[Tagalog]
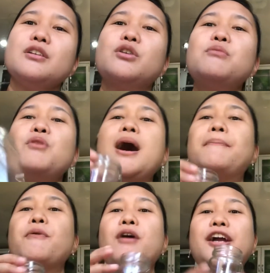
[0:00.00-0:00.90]
Kumuha
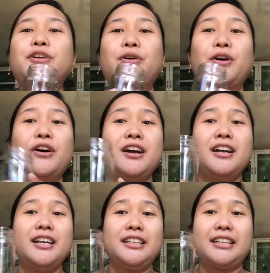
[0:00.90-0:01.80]
po kayo
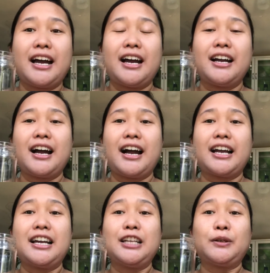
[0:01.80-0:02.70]
ng uh,
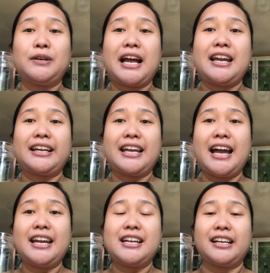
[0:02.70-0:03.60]
ganitong
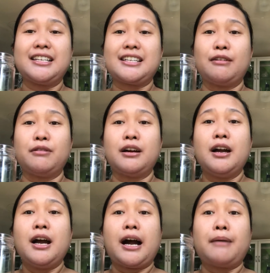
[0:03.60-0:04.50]
lalagyan ng isang
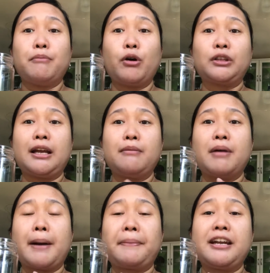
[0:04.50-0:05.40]
uh, ah, boteng
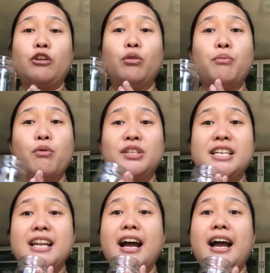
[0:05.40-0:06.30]
mga
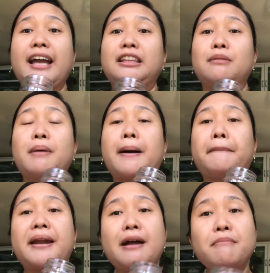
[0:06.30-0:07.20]
pinag-ubusan na kahit ng mga
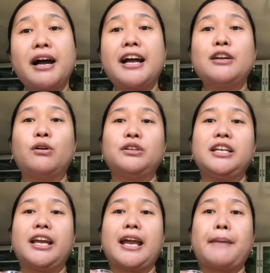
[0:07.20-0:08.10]
palaman o di
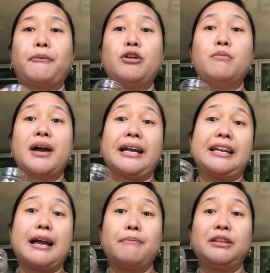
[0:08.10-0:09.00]
kaya po ng mga
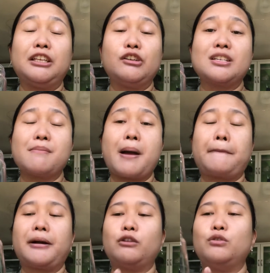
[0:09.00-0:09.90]
ginamit niyo sa mga
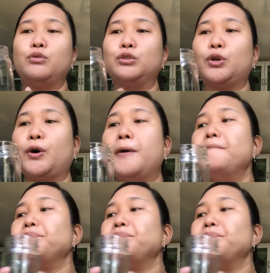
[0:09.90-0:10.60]
pagluluto.